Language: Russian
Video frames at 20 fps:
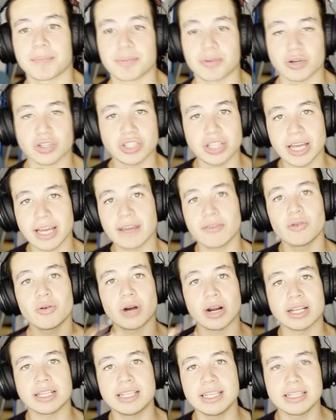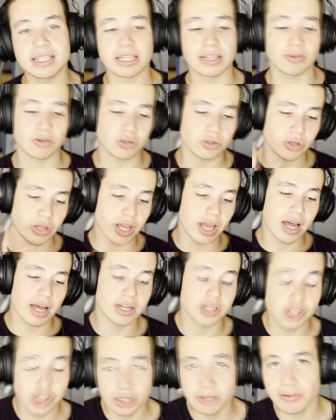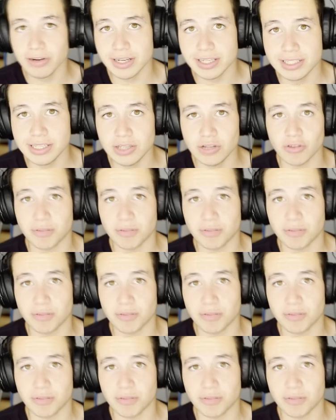Просто я говорю России из-за того, что я жил в России,